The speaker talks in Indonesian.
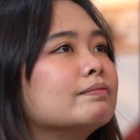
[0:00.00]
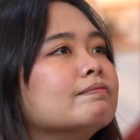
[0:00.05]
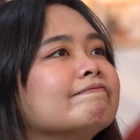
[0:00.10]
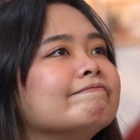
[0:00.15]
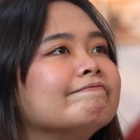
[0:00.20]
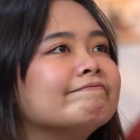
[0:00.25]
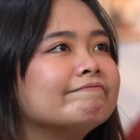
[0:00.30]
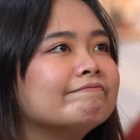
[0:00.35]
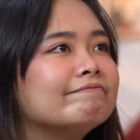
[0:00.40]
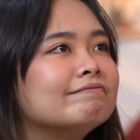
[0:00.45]

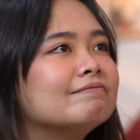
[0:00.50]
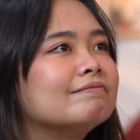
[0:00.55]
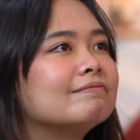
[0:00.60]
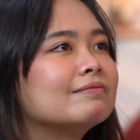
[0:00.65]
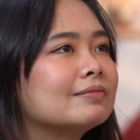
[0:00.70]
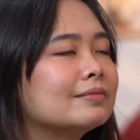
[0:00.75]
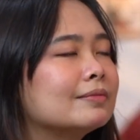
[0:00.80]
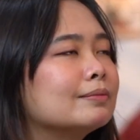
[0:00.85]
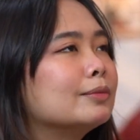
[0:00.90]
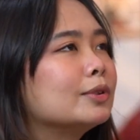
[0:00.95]
Kan hmm. Kan enggak.
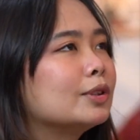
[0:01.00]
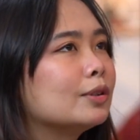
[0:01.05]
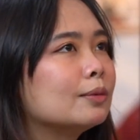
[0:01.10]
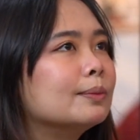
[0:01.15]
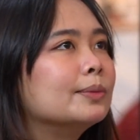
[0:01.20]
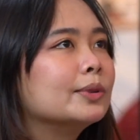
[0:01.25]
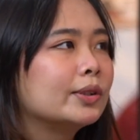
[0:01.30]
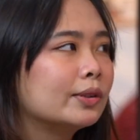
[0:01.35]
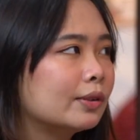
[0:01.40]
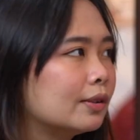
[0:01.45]
Betul,
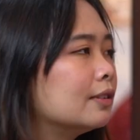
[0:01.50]
betul.